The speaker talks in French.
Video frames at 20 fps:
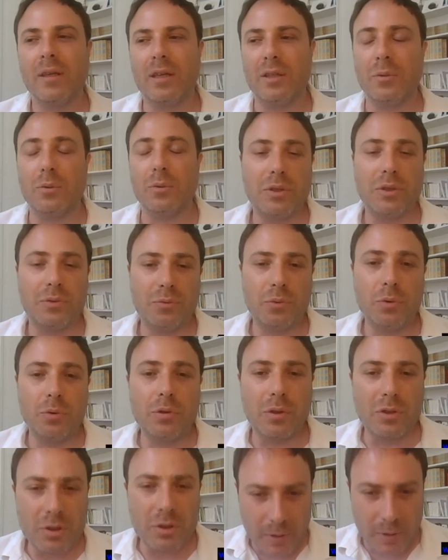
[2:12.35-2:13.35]
Et donc, j'ai voulu
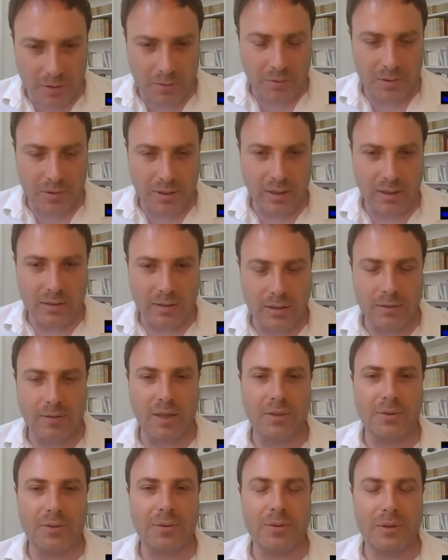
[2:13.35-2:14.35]
transmettre ça à
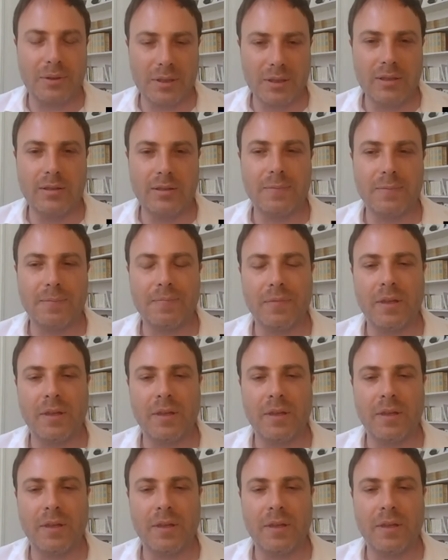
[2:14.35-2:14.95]
travers ce site.